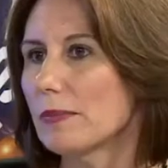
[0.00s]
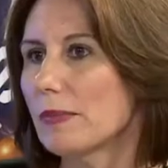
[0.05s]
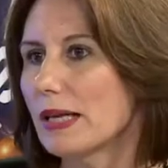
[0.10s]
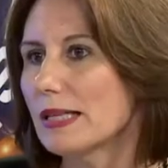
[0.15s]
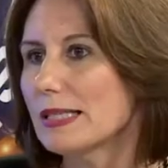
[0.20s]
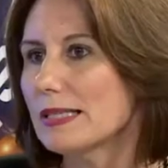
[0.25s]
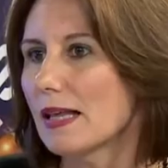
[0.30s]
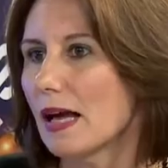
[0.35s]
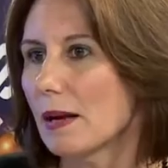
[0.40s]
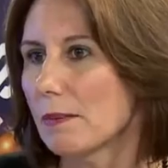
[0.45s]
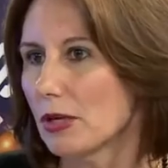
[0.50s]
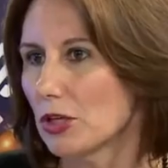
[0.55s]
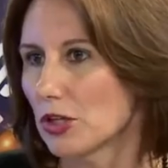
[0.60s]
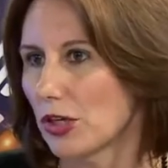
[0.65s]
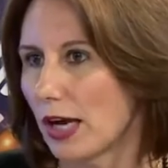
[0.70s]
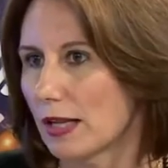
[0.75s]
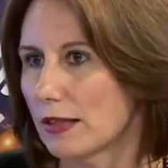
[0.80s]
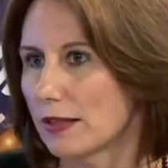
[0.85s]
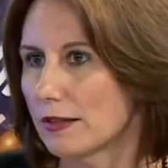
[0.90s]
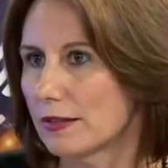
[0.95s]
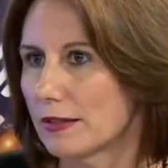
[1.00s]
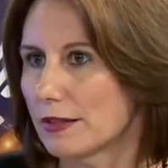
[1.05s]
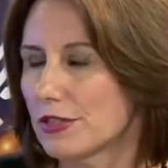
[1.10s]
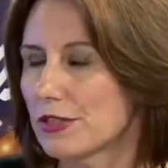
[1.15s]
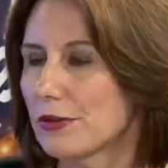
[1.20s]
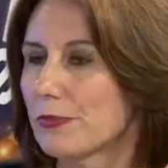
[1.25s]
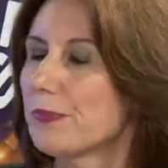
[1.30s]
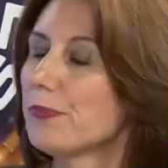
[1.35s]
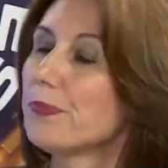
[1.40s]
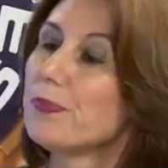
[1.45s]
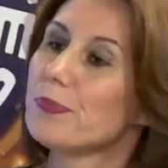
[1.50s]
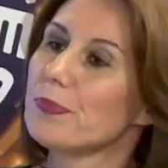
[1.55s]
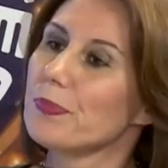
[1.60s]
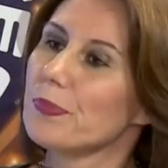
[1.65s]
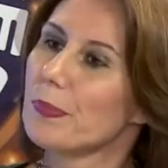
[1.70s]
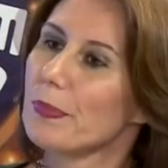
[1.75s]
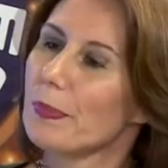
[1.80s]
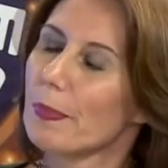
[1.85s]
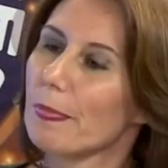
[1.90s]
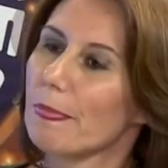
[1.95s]
bir beslenme şeklidir. Bütün
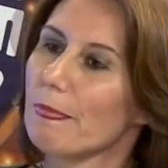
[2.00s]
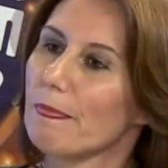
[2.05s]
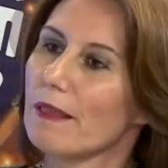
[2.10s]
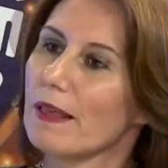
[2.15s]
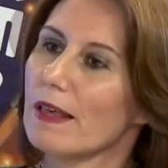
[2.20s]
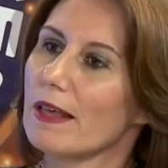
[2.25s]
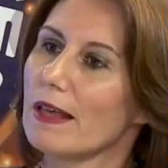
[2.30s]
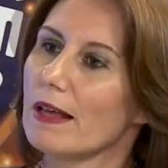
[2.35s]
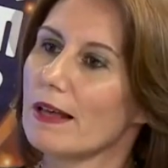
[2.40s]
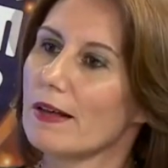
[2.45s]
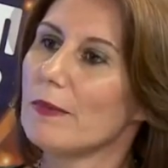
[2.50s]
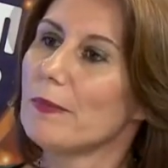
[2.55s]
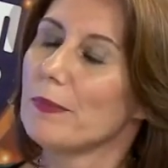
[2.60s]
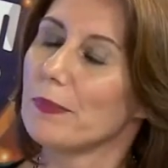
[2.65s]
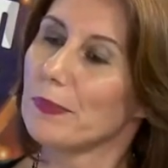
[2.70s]
vitaminler diyoruz.